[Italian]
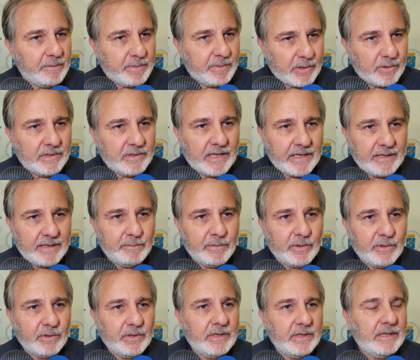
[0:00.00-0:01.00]
che però
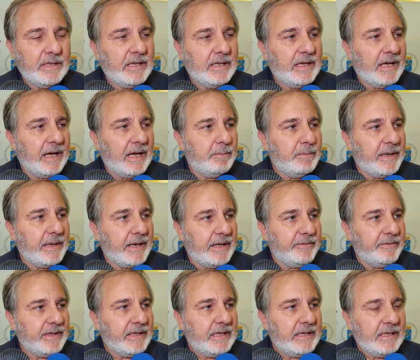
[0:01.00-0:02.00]
daremo a
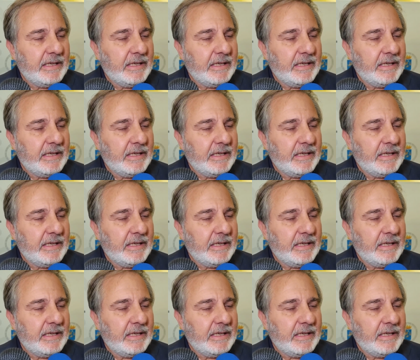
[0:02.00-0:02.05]
breve,